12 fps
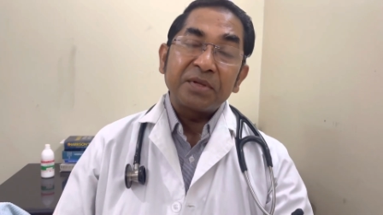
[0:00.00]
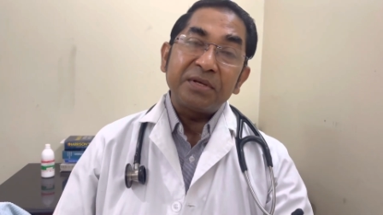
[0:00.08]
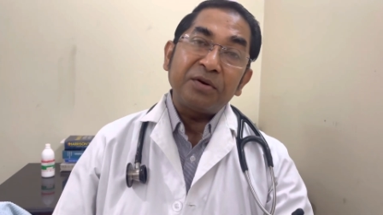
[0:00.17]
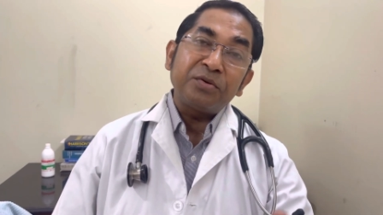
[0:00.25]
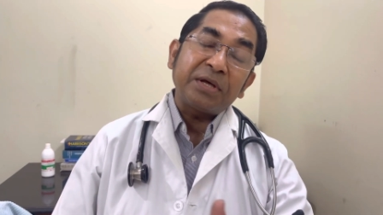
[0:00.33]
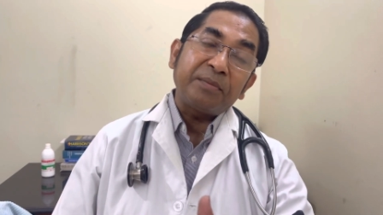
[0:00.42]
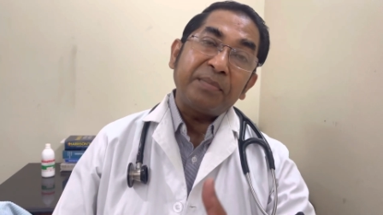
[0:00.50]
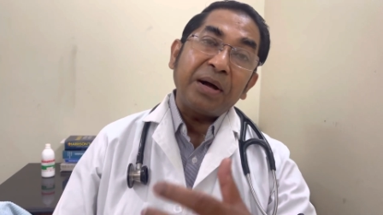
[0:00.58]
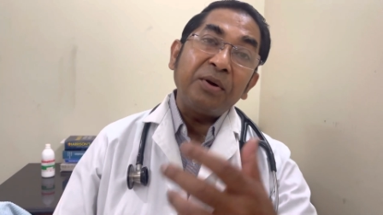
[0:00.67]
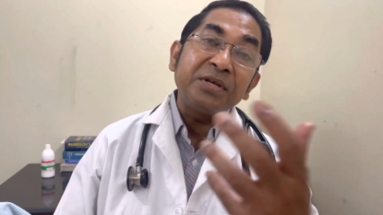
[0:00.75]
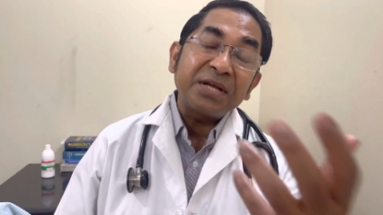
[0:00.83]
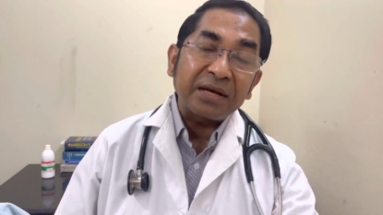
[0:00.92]
যেন তার
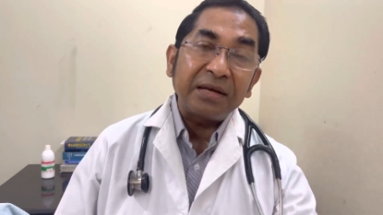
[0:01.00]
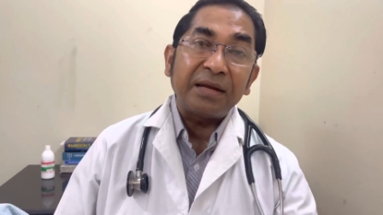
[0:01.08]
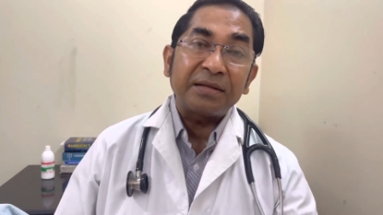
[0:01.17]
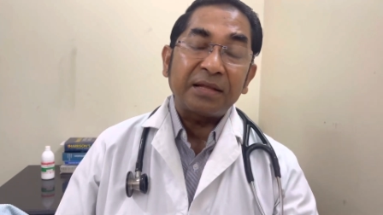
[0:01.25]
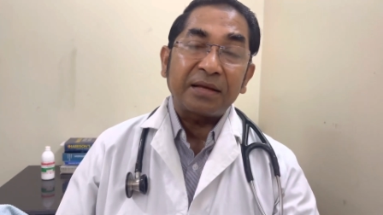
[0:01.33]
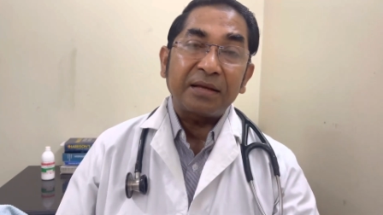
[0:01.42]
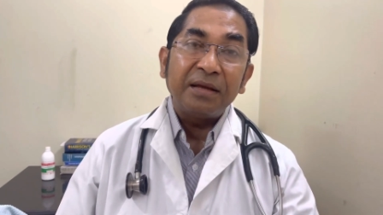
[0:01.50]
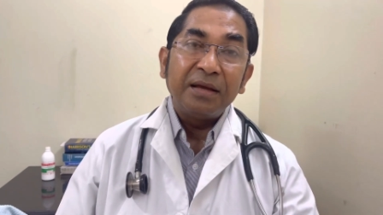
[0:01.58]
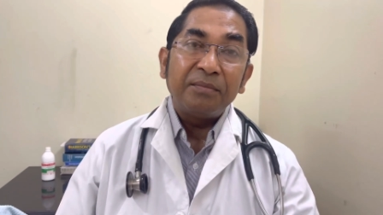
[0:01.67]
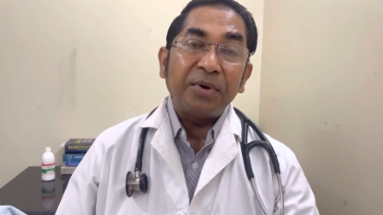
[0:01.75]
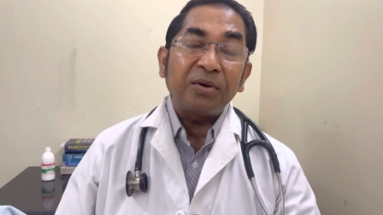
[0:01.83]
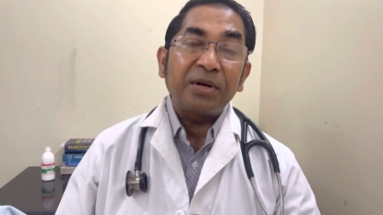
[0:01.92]
বাউলটা ক্লিয়ার থাকে
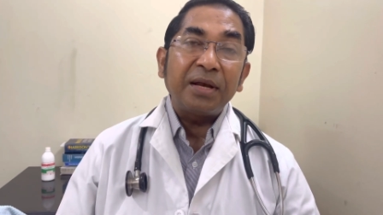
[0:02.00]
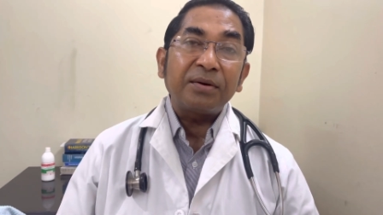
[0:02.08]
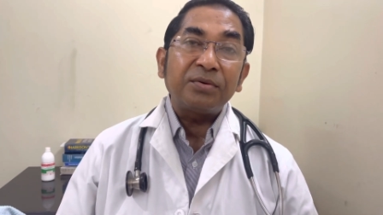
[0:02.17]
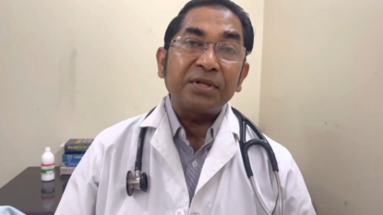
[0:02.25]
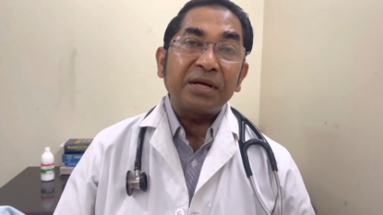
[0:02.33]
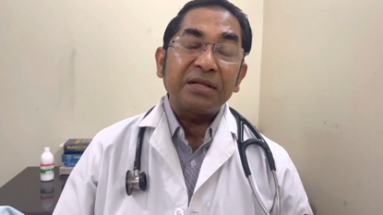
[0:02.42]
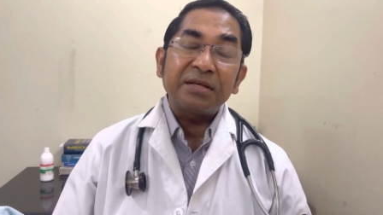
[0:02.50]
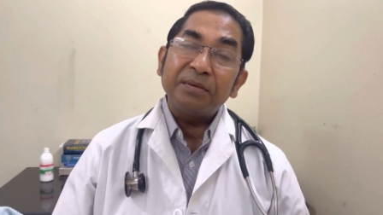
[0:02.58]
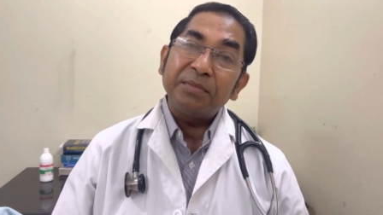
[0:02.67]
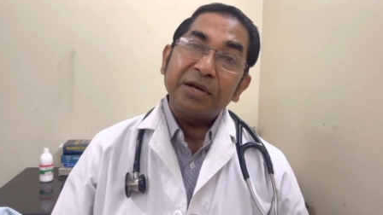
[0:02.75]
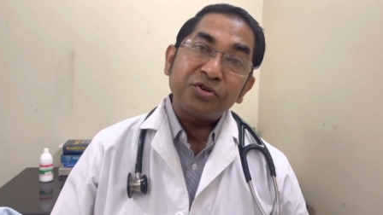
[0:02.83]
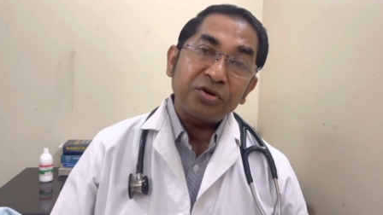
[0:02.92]
বাউল ক্লিয়ার করতে গেলে সে
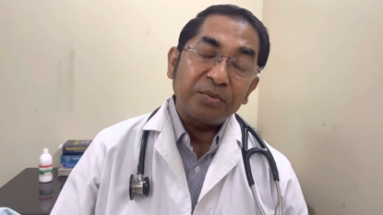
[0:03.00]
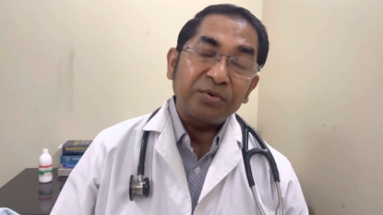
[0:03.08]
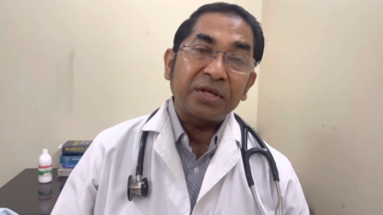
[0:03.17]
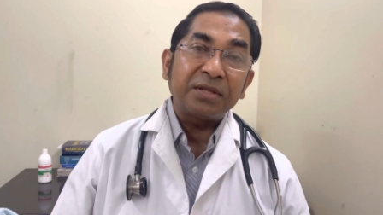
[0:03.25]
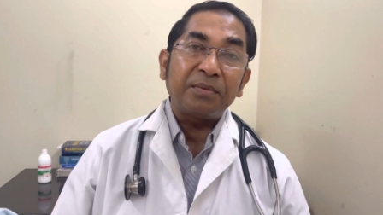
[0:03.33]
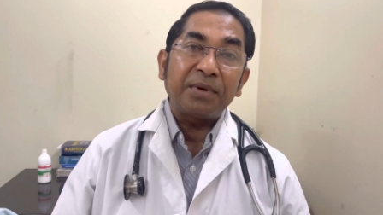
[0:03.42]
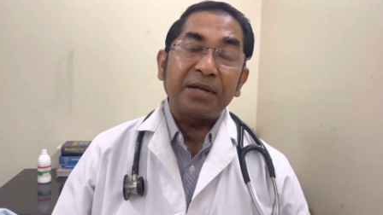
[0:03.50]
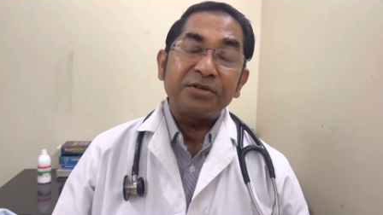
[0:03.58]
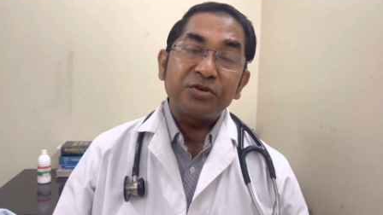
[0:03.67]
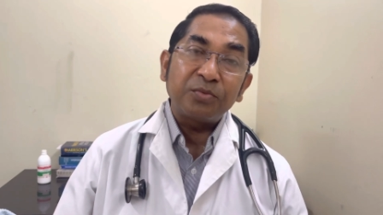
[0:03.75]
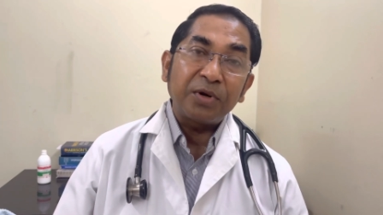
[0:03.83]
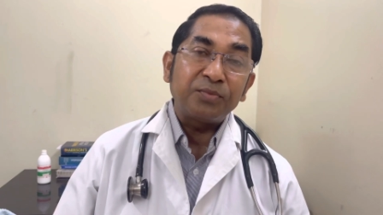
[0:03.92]
বেলের শরবত খেতে পারে
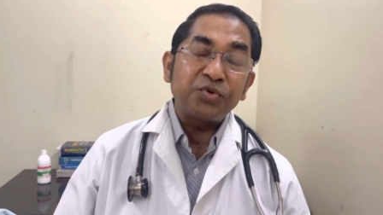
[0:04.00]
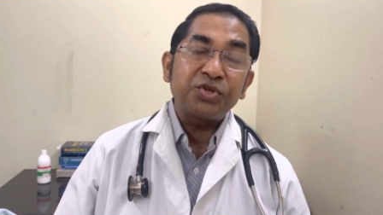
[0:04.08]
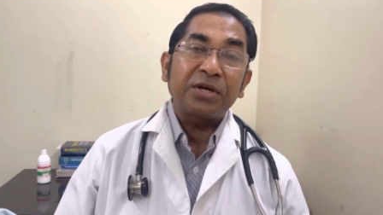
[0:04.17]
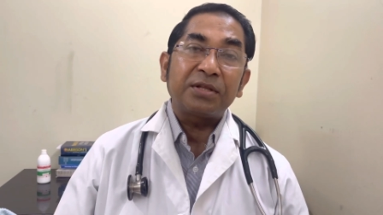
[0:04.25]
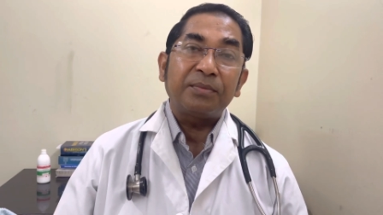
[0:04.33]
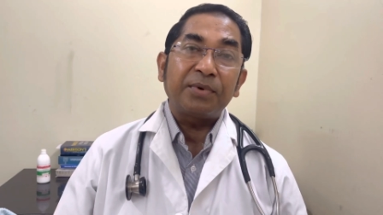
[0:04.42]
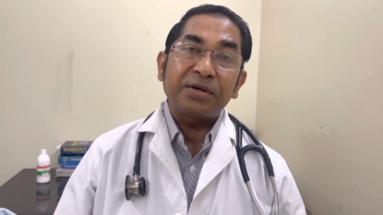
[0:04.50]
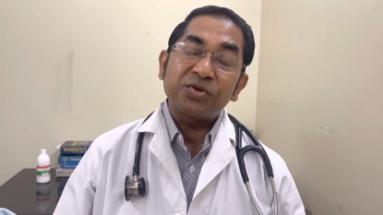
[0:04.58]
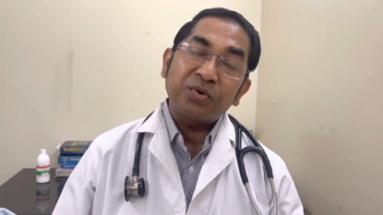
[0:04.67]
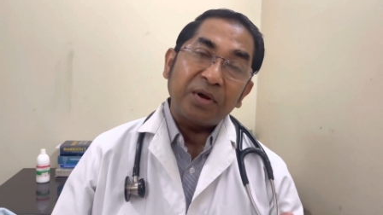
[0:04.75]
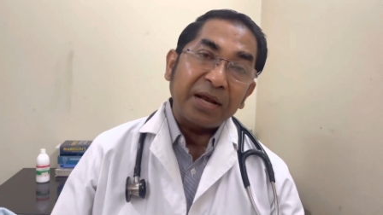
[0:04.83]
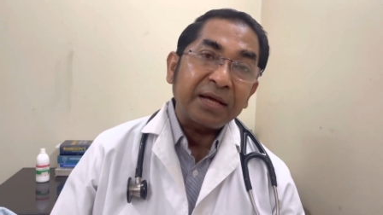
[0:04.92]
সুবলা ভুসি খেতে পারে একটু
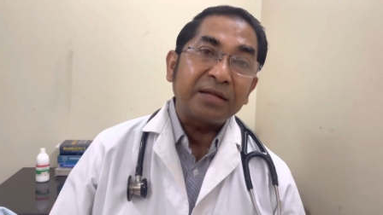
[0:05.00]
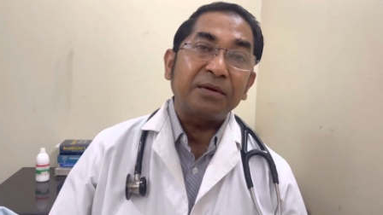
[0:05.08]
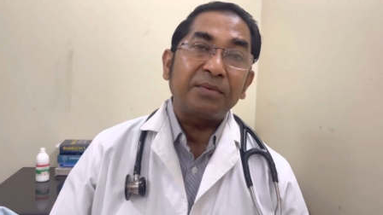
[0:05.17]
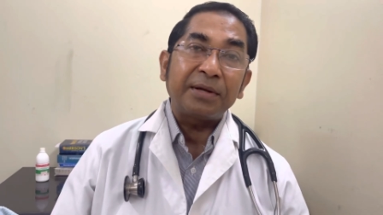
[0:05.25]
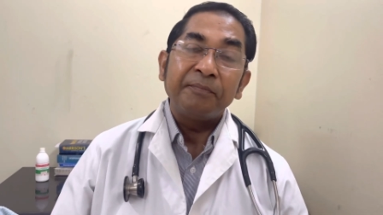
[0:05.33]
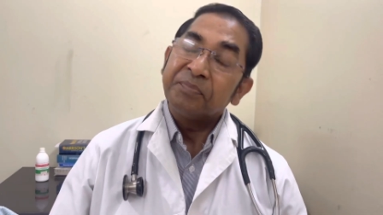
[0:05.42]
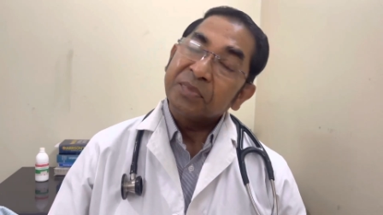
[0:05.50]
কলা খেতে পারে